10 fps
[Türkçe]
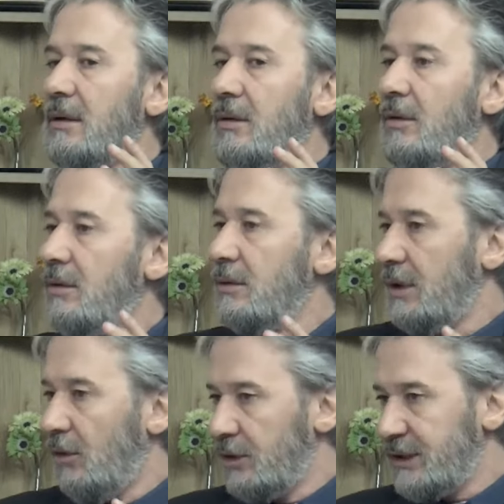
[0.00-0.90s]
o,
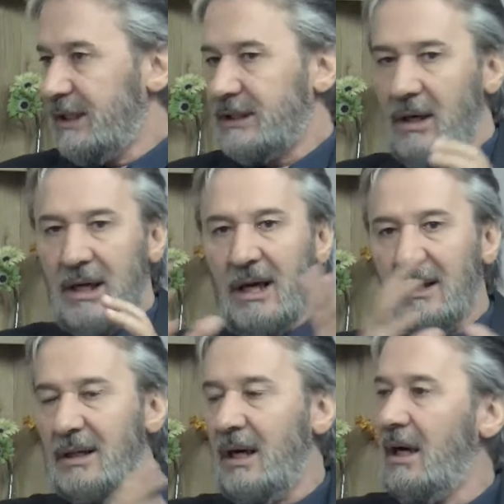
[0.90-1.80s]
o şey işte
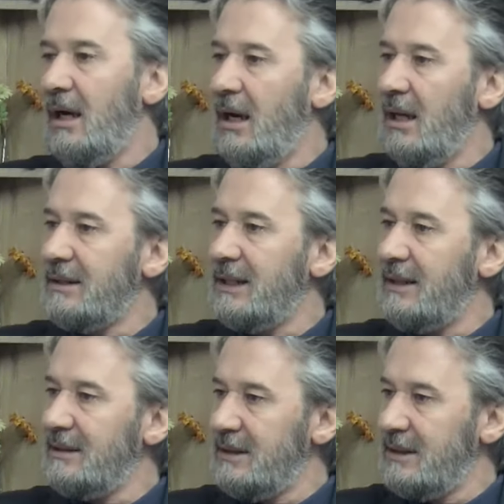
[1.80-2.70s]
kal,
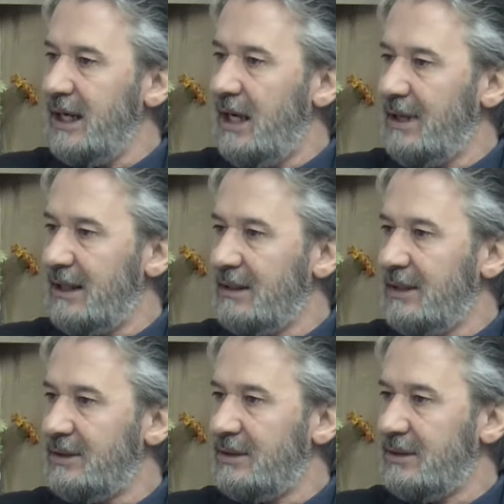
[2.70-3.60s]
aldılar şeye
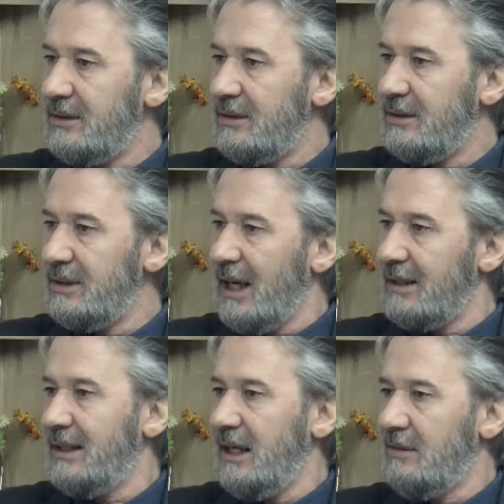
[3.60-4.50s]
verdiler. E,
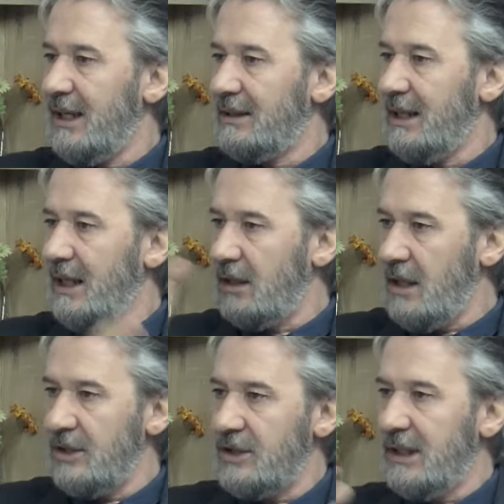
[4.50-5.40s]
Narlıdere'ye verdiler. Hı hı. Yani
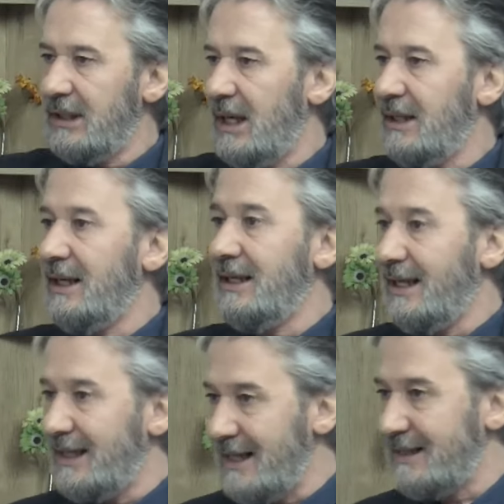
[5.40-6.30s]
Karşıyaka Narlıdere
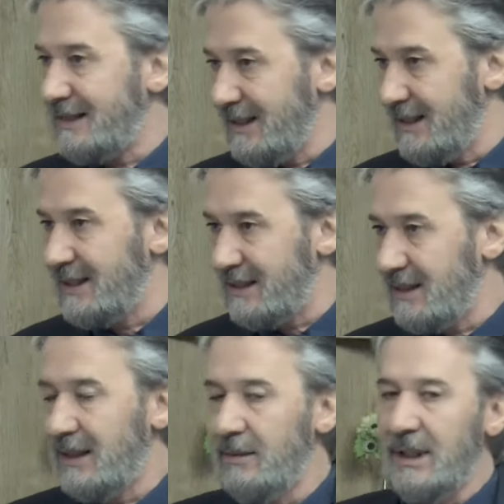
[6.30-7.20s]
ne dersiniz
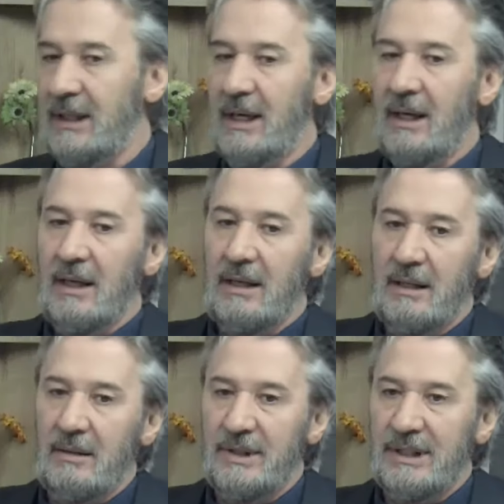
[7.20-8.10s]
evet. gibi
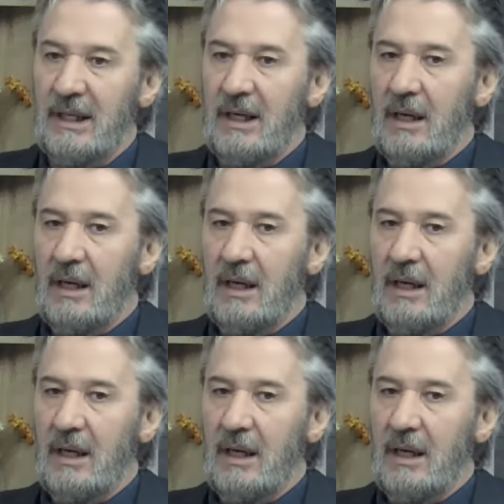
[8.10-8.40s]
e, bir şey.